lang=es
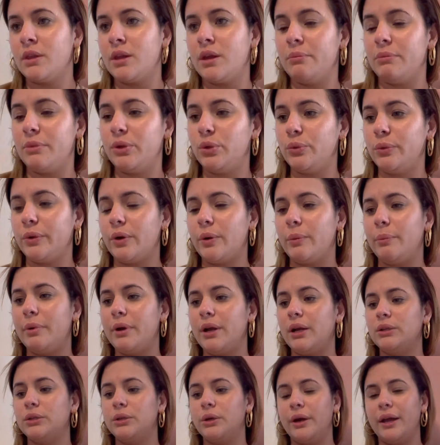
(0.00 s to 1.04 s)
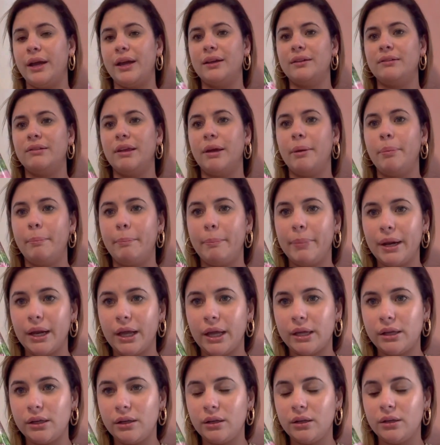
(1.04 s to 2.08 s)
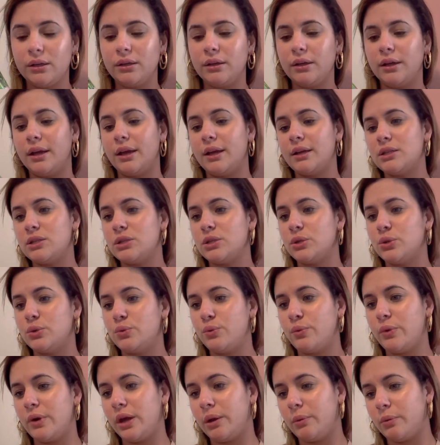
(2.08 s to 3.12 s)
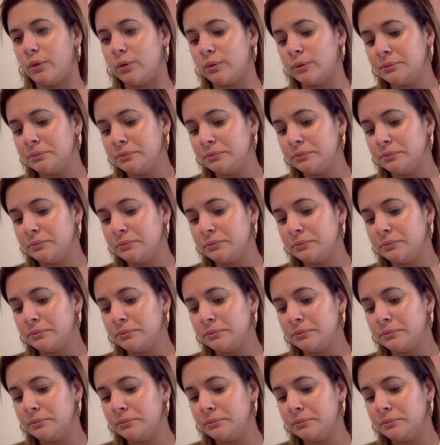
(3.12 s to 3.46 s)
Me estuve comprando este spray que es nuevo.